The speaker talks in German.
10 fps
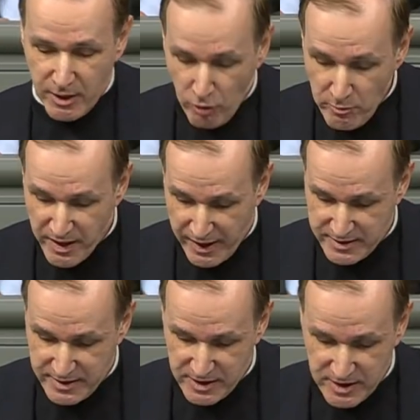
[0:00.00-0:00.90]
der
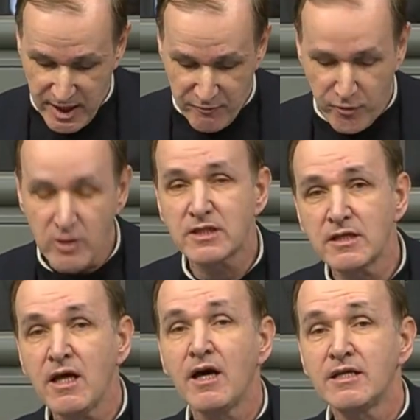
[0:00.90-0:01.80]
Unberechtigten
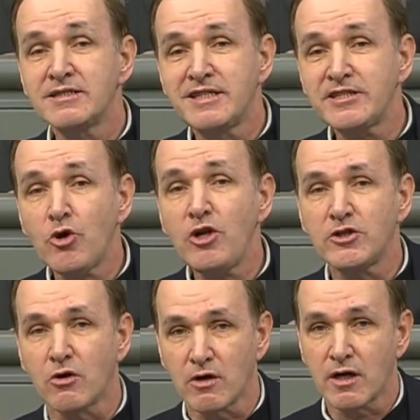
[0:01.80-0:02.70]
erfunden, die
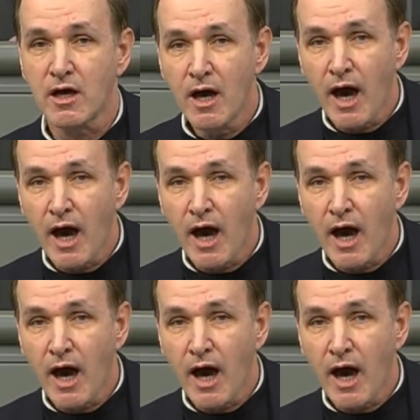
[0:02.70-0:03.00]
Duldung.